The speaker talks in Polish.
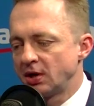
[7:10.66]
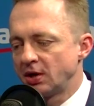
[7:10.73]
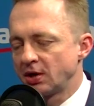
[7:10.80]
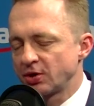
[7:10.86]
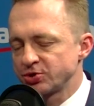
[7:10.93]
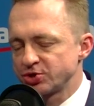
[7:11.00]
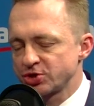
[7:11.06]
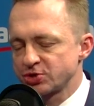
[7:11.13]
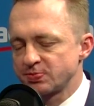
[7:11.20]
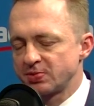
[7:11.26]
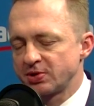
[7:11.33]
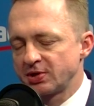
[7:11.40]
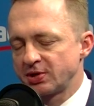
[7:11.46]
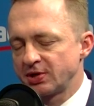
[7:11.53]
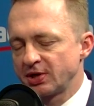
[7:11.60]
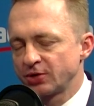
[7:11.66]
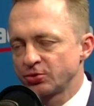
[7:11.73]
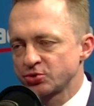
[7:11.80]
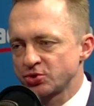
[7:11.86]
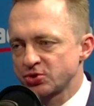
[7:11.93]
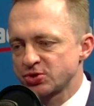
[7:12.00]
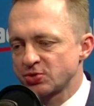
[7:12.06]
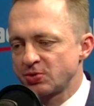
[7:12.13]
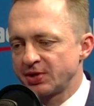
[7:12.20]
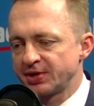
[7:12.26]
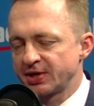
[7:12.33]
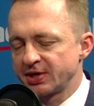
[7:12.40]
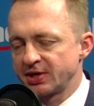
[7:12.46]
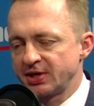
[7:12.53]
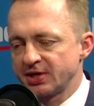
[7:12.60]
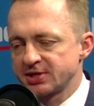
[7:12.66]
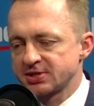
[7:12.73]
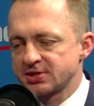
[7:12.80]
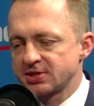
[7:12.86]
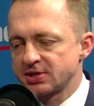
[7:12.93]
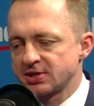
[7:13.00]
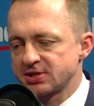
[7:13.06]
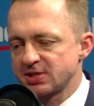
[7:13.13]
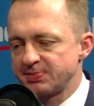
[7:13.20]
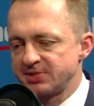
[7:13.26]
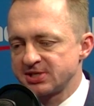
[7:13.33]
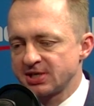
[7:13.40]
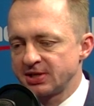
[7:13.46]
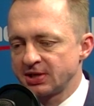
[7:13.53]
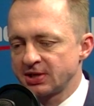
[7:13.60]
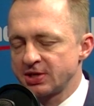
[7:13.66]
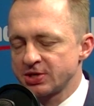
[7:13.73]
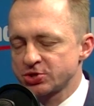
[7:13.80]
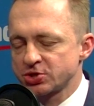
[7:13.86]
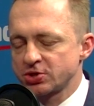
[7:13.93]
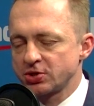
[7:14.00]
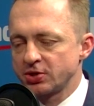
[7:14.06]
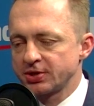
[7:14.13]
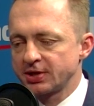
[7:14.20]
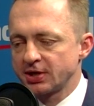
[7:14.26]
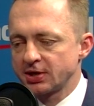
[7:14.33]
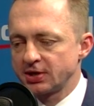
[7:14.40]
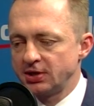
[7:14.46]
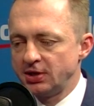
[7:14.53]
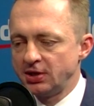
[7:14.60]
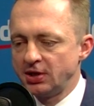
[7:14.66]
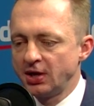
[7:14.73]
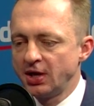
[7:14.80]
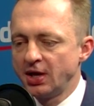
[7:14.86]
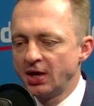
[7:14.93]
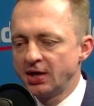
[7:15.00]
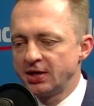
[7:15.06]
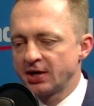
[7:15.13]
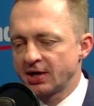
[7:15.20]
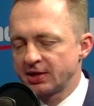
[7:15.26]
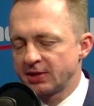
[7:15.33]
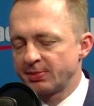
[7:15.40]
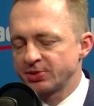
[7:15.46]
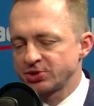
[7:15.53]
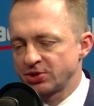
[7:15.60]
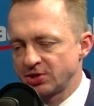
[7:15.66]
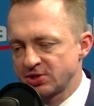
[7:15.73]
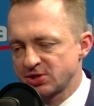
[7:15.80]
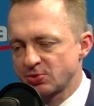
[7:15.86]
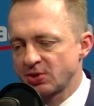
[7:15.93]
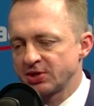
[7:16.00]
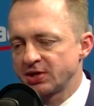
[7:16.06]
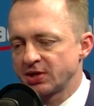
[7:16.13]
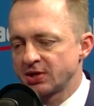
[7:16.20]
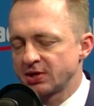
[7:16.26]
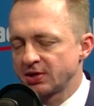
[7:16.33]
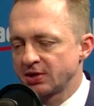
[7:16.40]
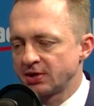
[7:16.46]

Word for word: chociażby jak dużo składek jest e, zapisanych na naszych kontach i jaka na bazie tych składek